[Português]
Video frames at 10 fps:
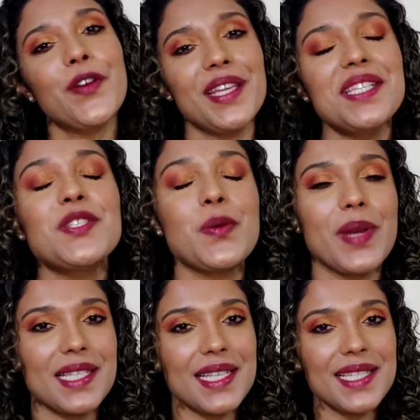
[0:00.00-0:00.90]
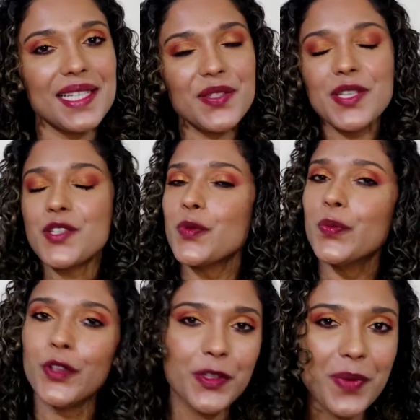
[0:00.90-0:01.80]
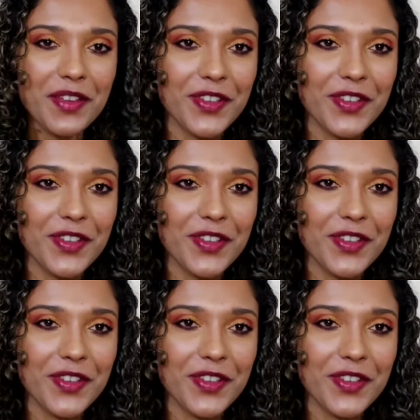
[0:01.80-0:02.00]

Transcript: Oi, sou Márcia Santos, sejam muito